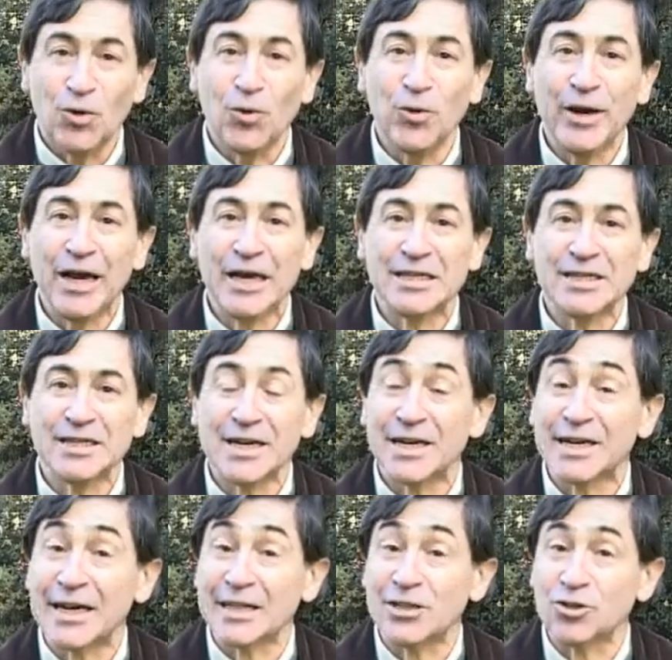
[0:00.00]
Unas
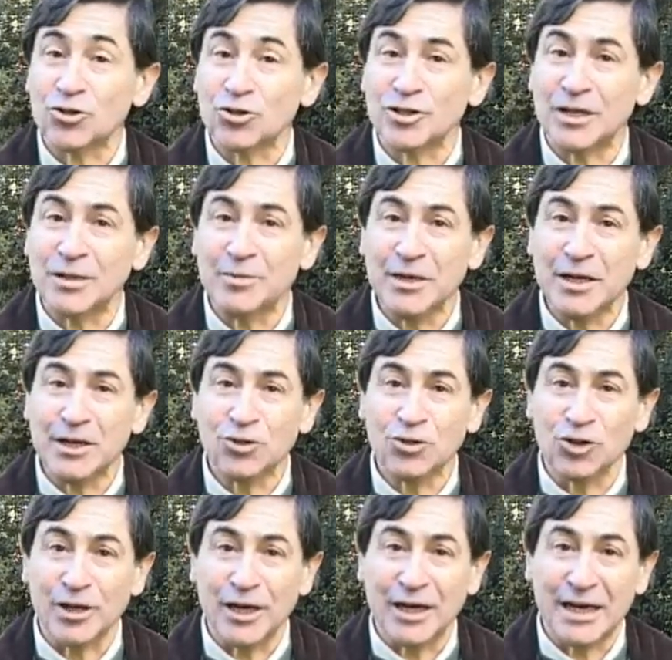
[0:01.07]
14.000
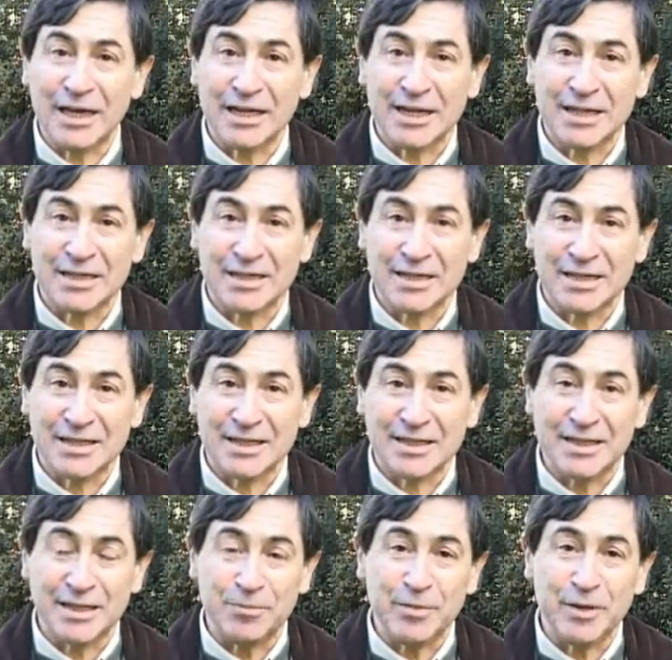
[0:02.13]
toneladas
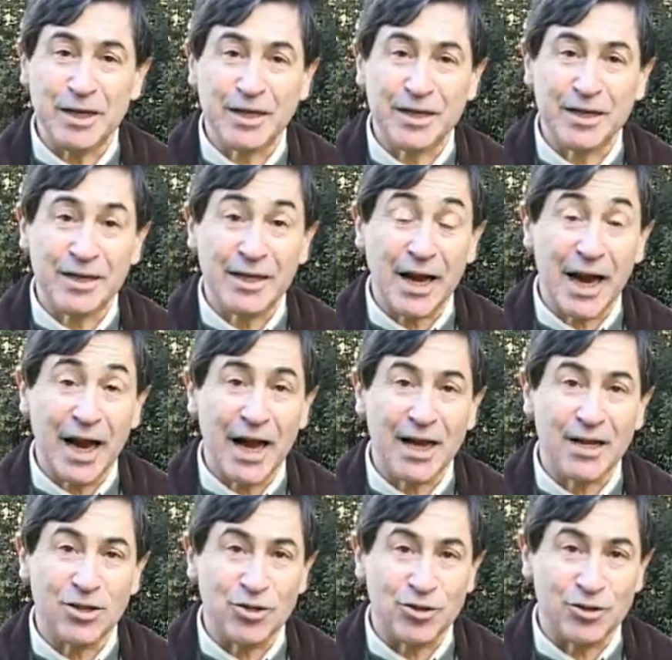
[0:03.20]
se pierden
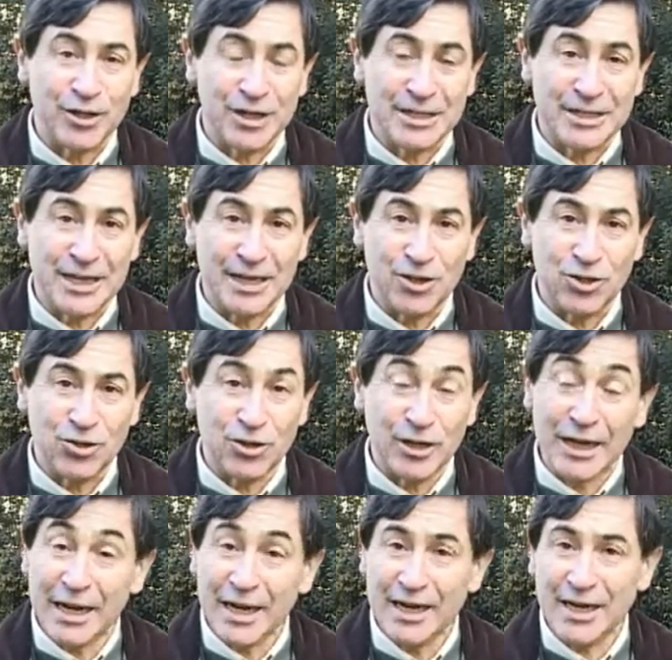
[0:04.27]
año tras año
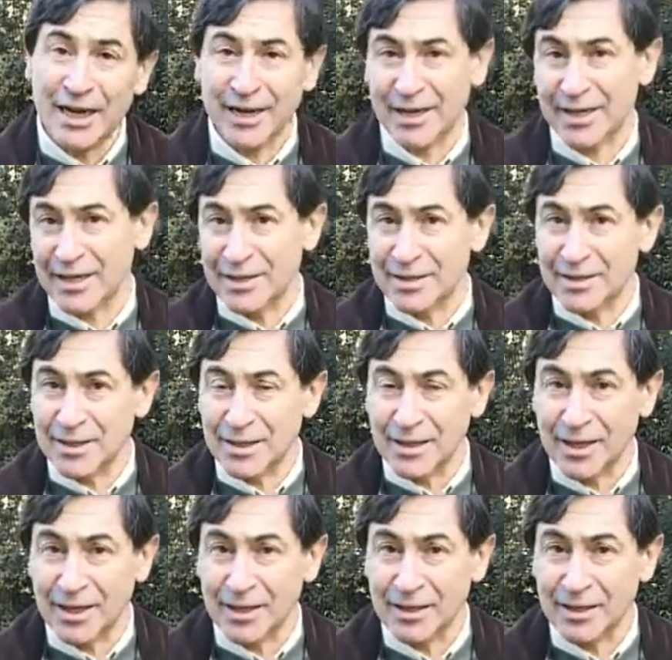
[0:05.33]
en la
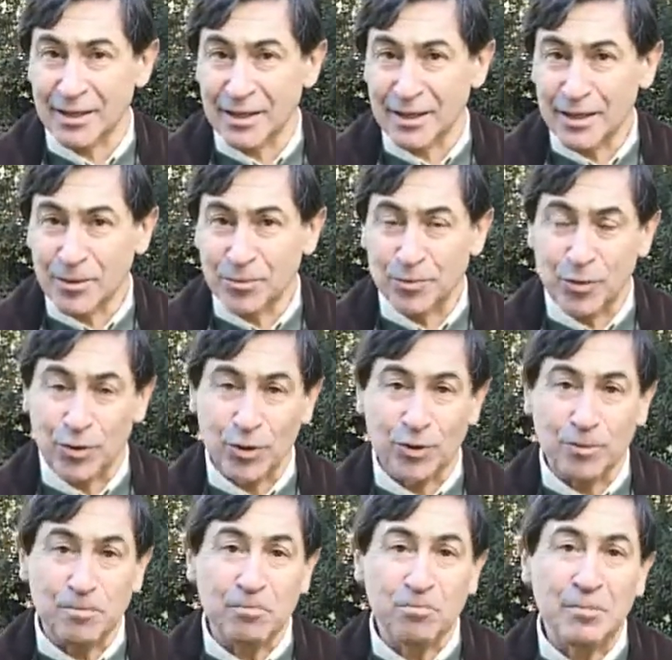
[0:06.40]
Argentina por
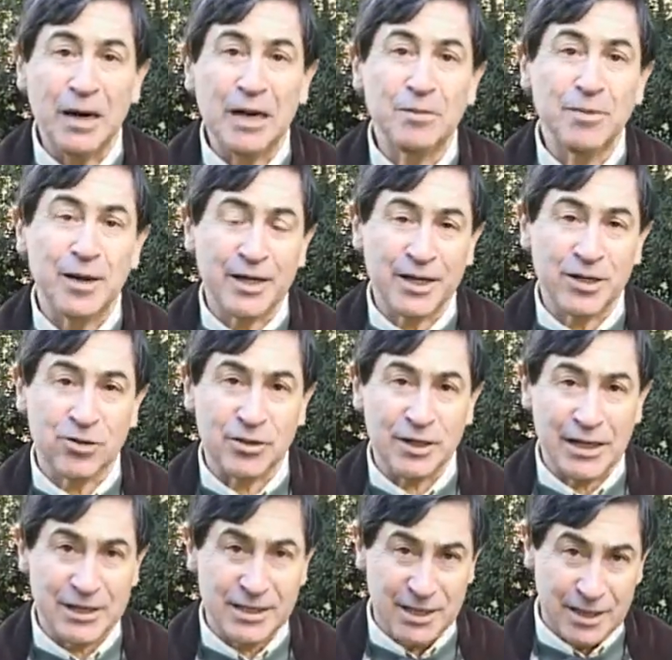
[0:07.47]
mal manejo de la
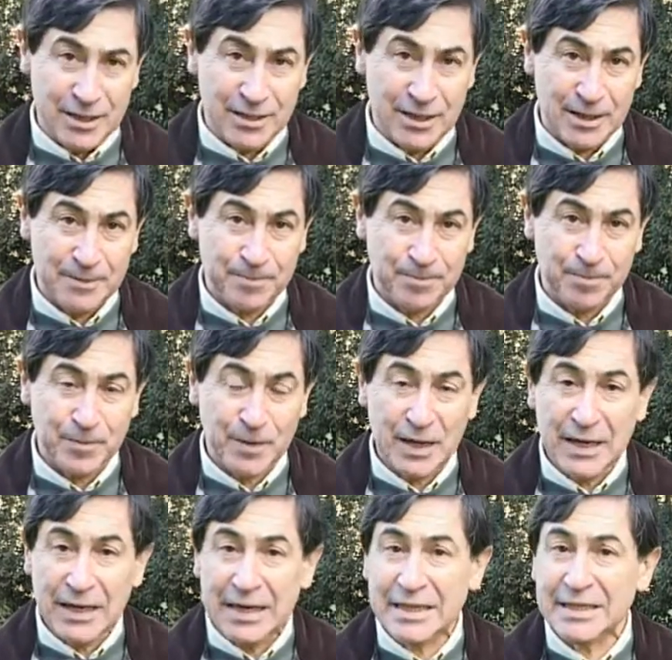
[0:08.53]
hacienda.
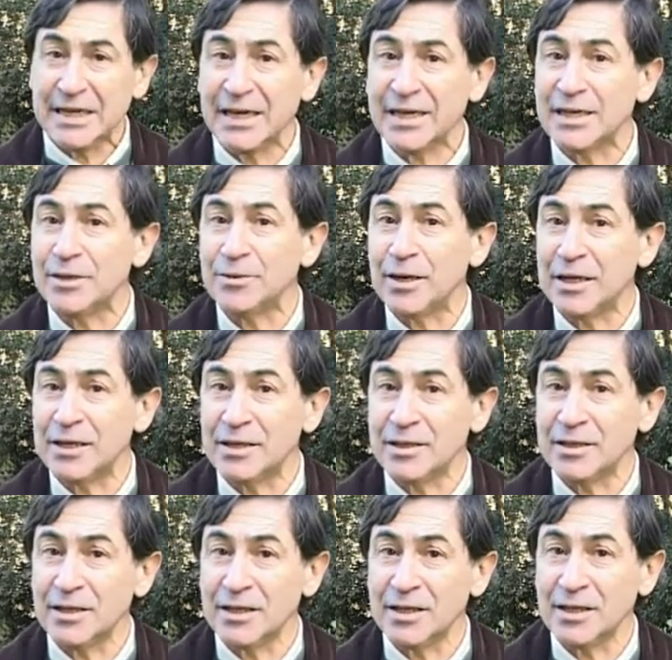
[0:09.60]
Es el
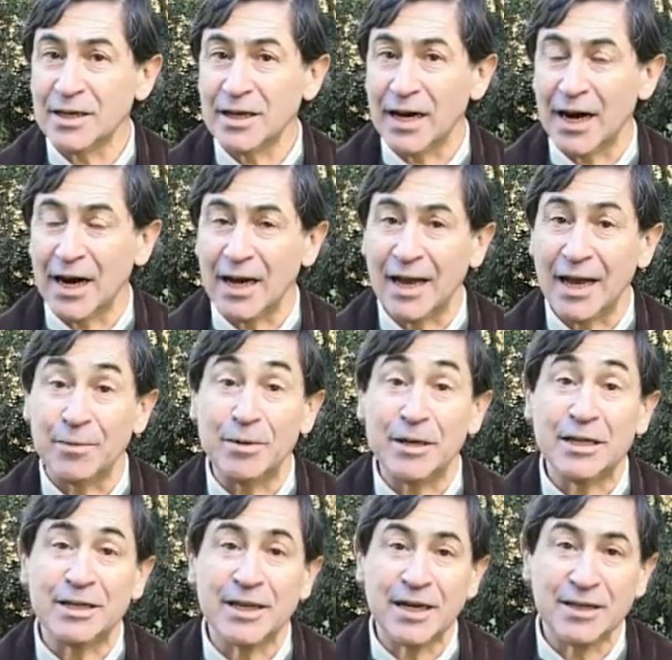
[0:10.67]
equivalente a la
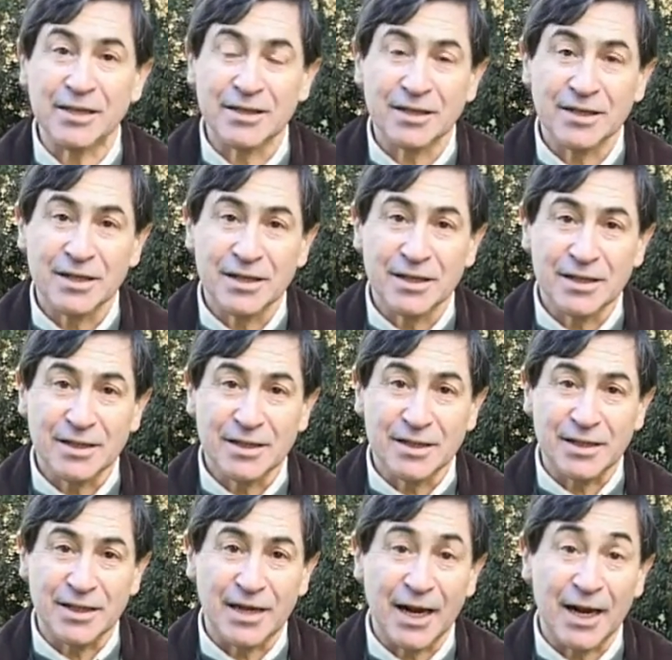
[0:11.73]
mitad
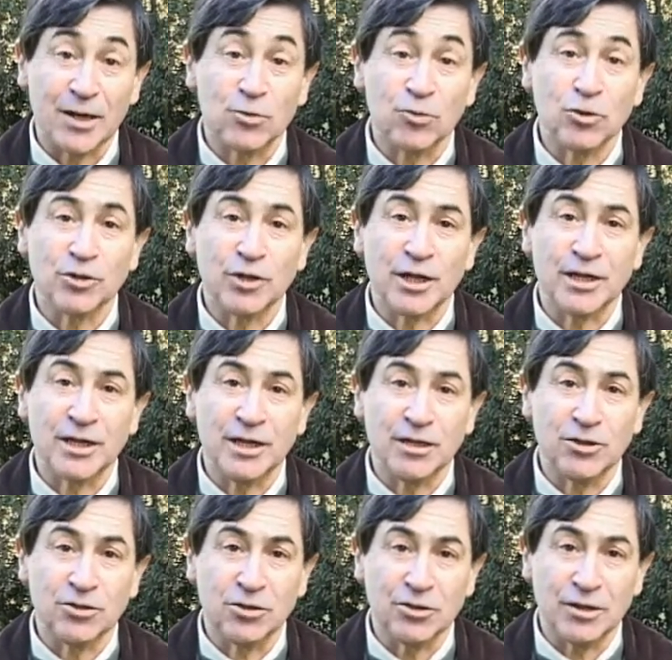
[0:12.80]
de la cuota
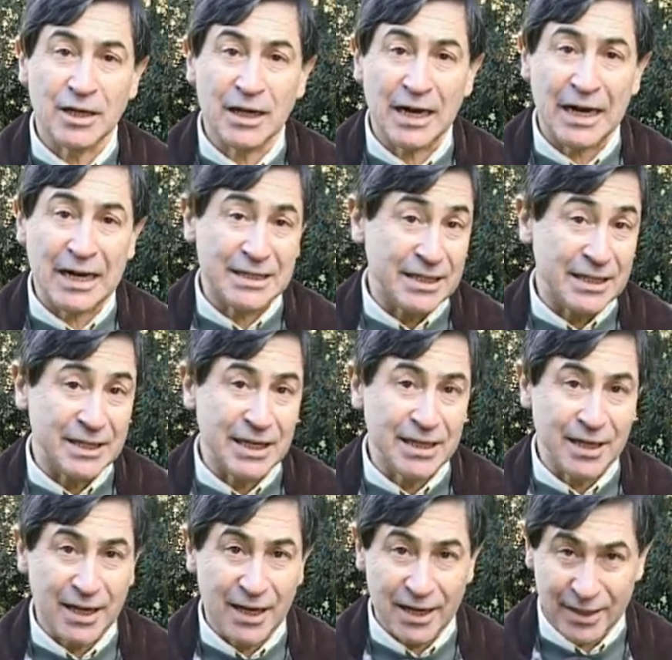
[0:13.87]
Hilton
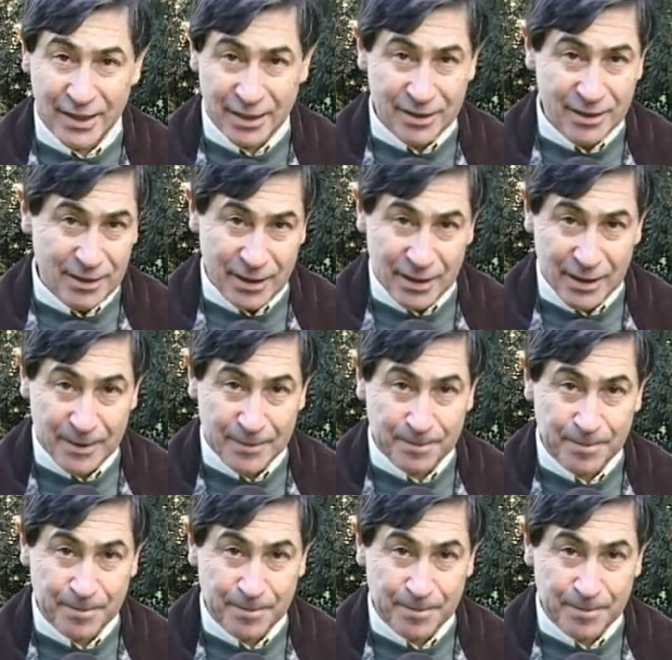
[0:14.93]
asignada a la Argentina.